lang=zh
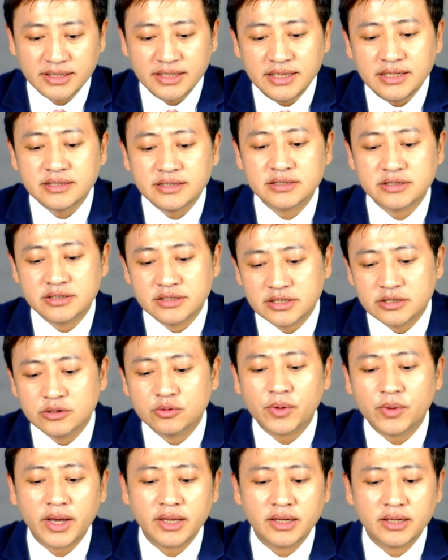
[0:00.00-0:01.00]
意思之
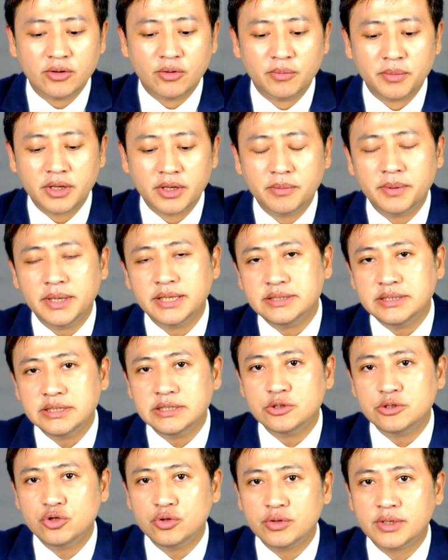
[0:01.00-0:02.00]
外呢，我们可不可以
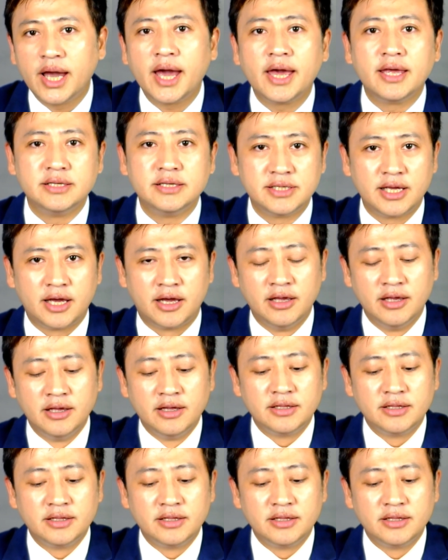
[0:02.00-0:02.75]
进去看一下